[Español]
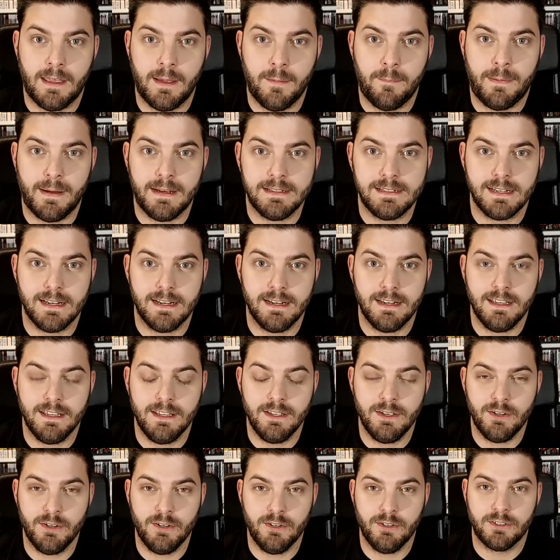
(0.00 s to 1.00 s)
¿Qué pasa,
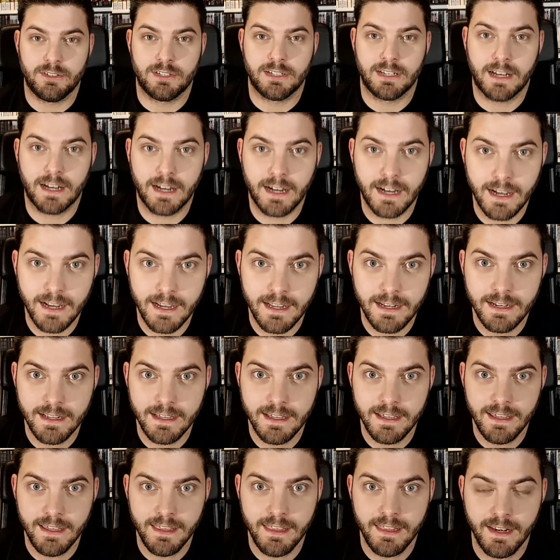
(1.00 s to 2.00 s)
niños?
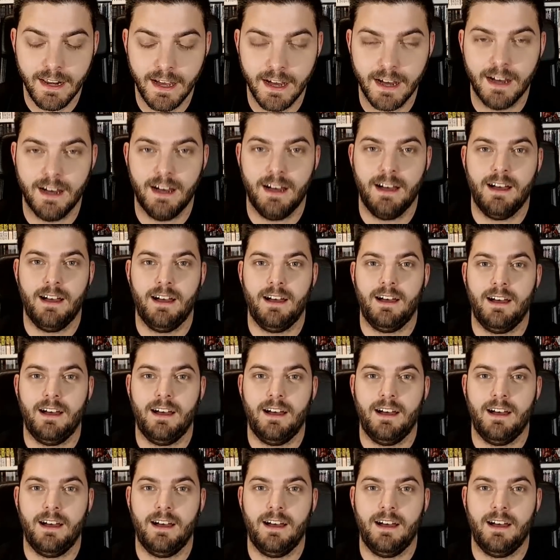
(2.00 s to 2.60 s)
¡Jailidra!